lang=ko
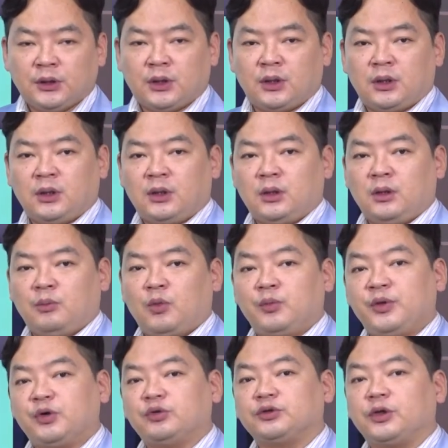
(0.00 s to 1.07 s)
어, 뭐
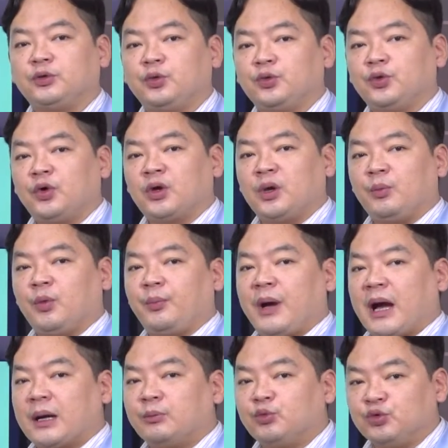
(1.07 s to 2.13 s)
미국 대통령의 뭐
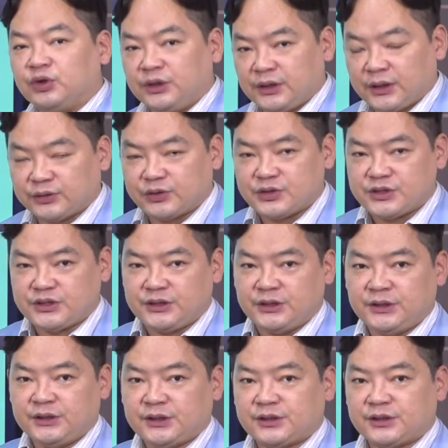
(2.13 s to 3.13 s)
방문이라든지